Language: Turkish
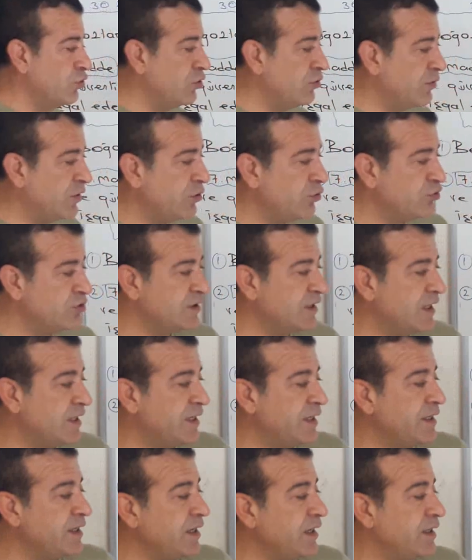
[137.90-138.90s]
olma
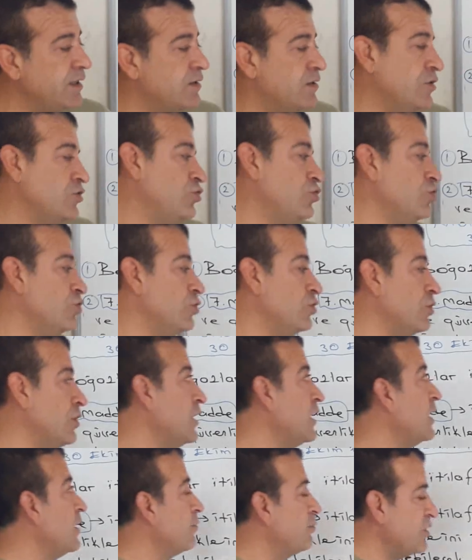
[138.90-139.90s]
özelliğini
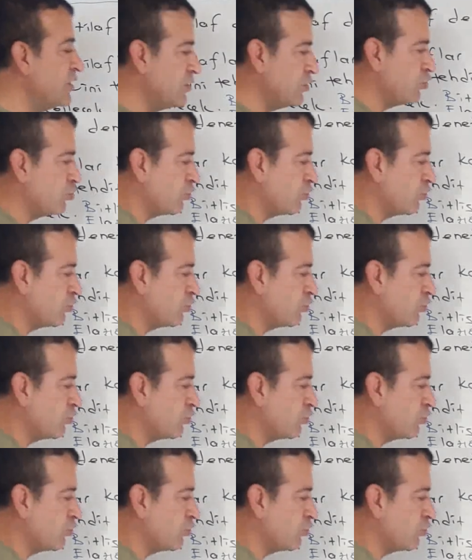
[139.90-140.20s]
taşıyordu. Bir de